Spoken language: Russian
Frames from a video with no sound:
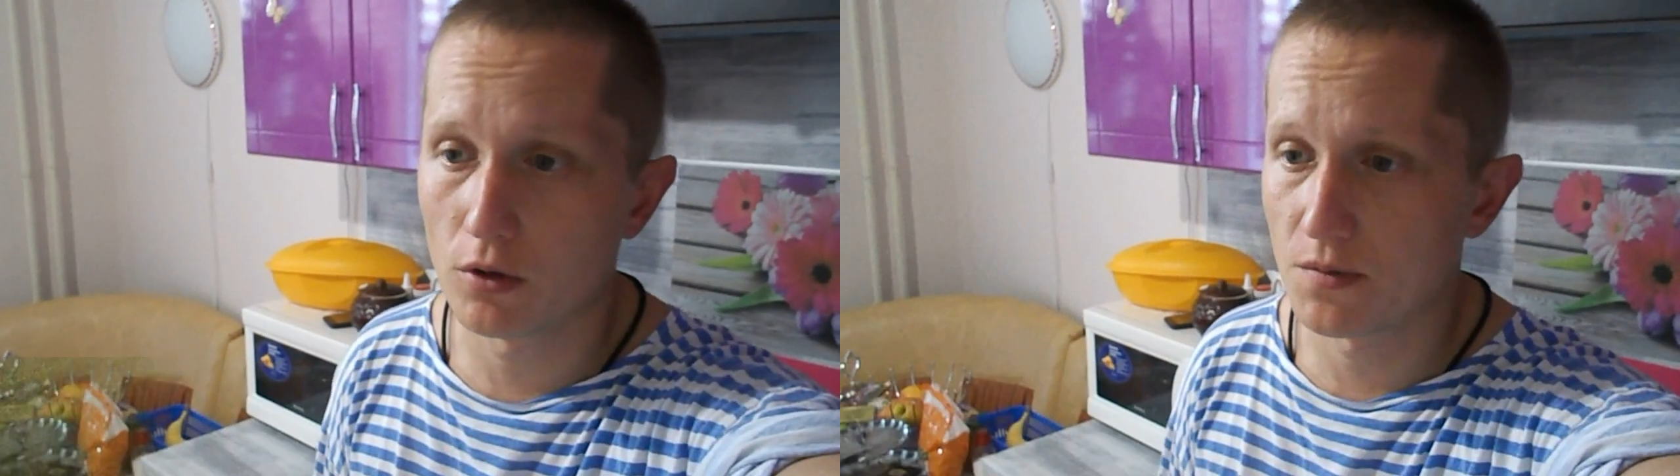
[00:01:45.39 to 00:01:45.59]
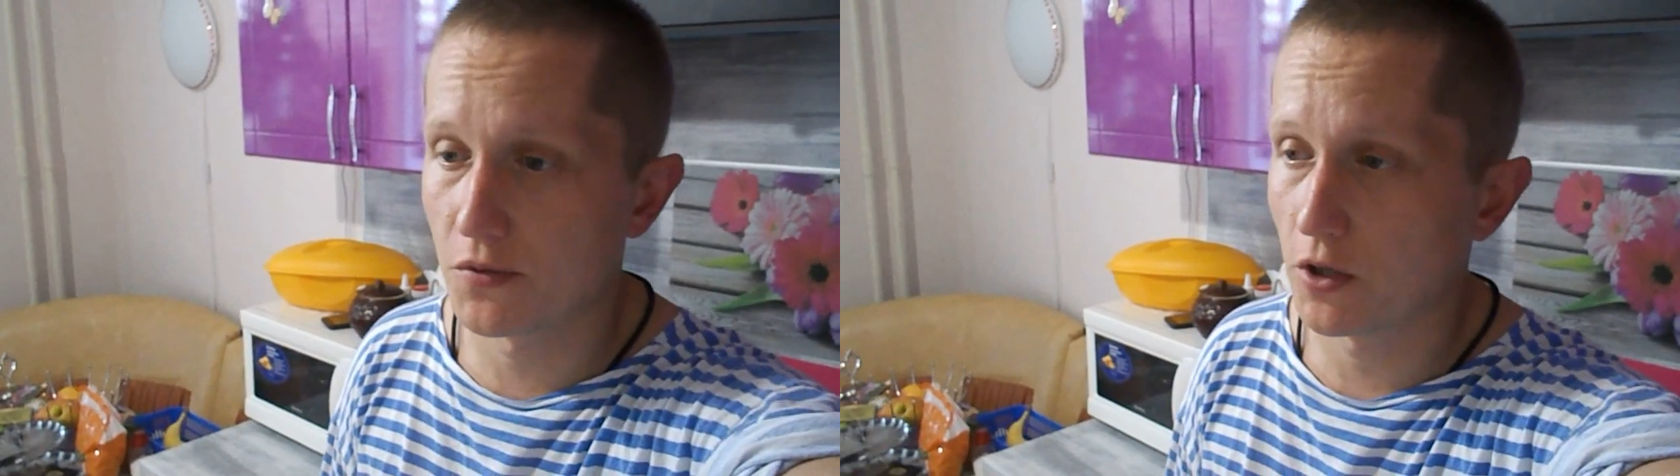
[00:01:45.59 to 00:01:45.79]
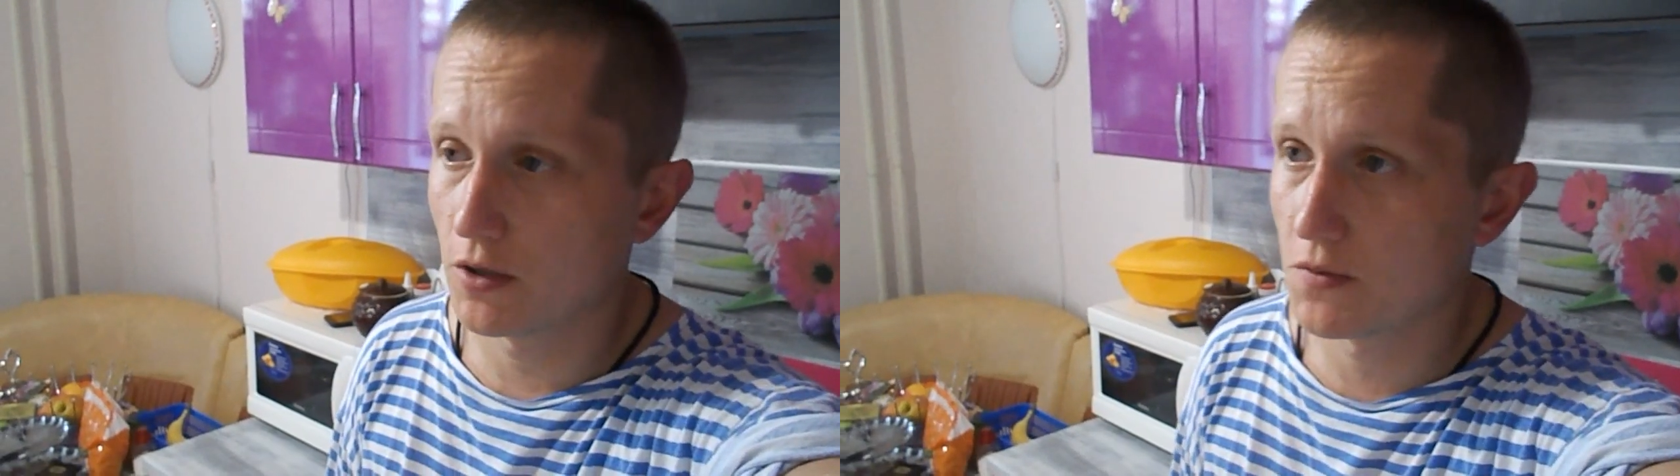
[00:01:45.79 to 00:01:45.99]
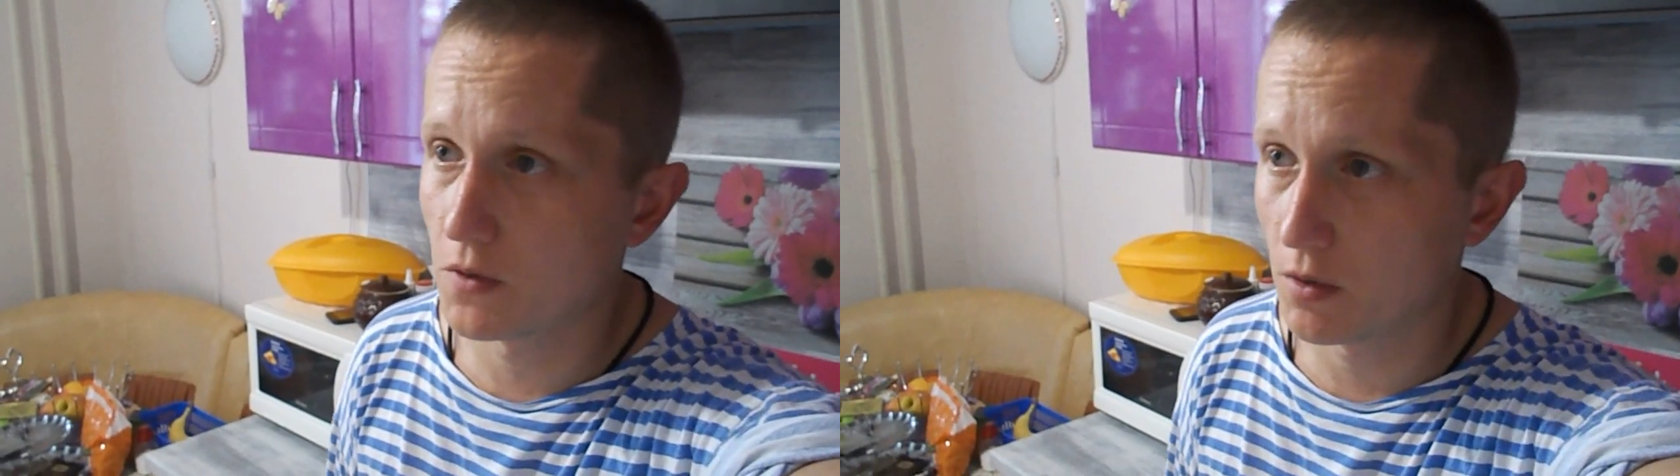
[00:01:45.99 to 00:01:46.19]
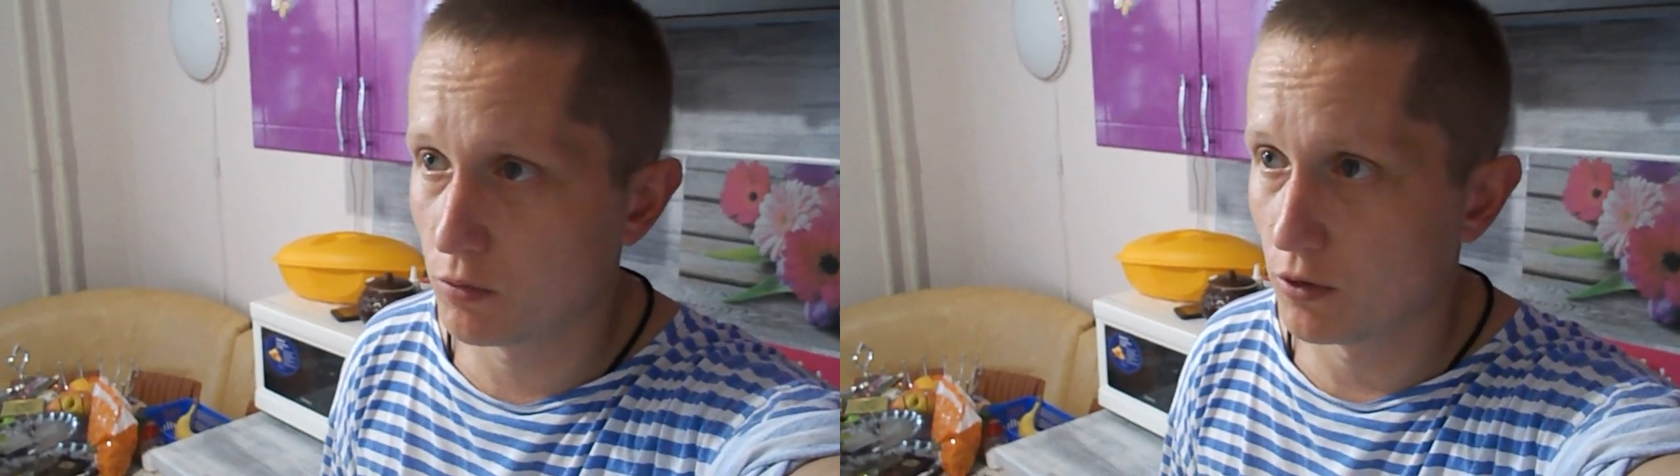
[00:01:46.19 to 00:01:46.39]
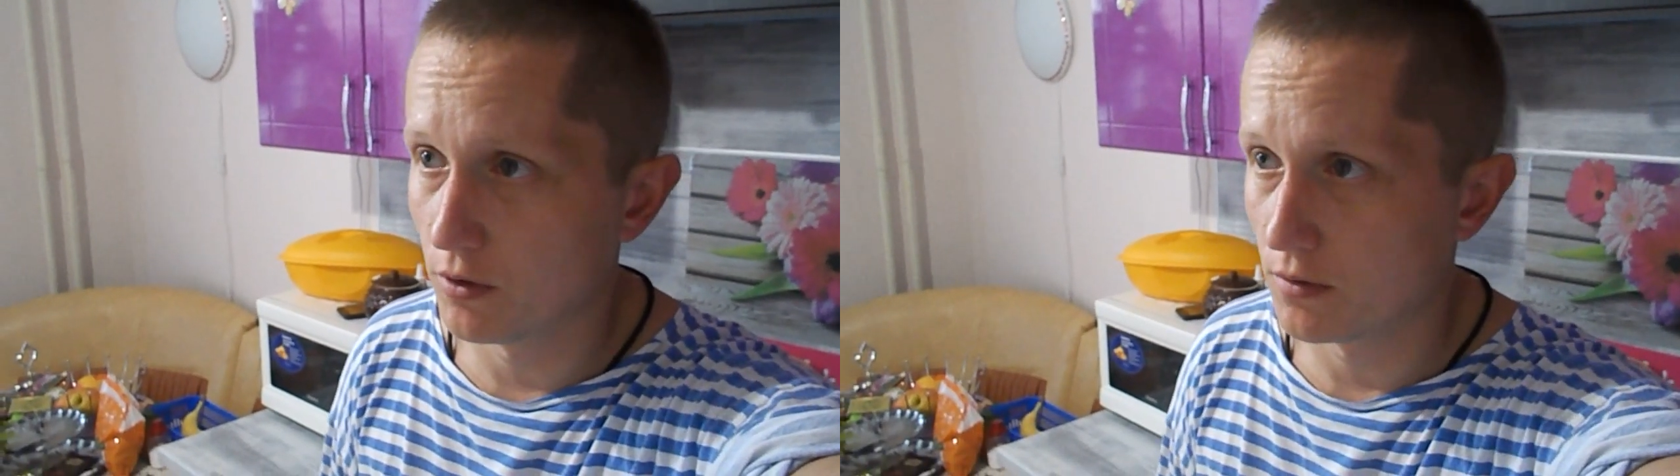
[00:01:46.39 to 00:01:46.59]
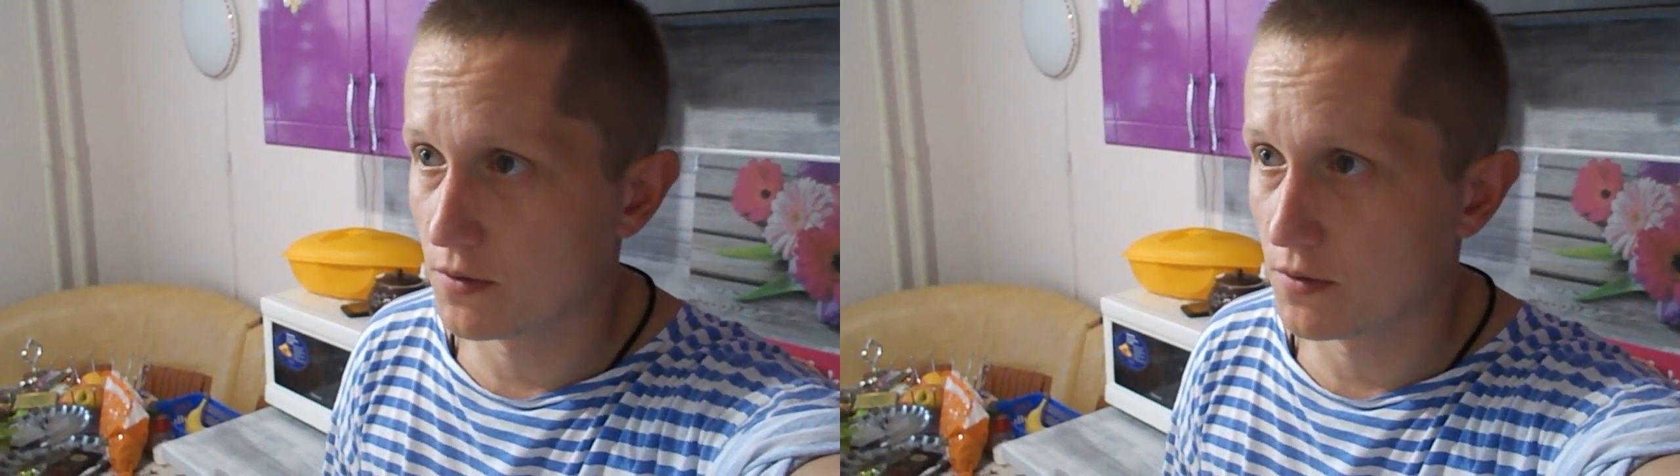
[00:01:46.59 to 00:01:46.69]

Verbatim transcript: разбираю зверобой.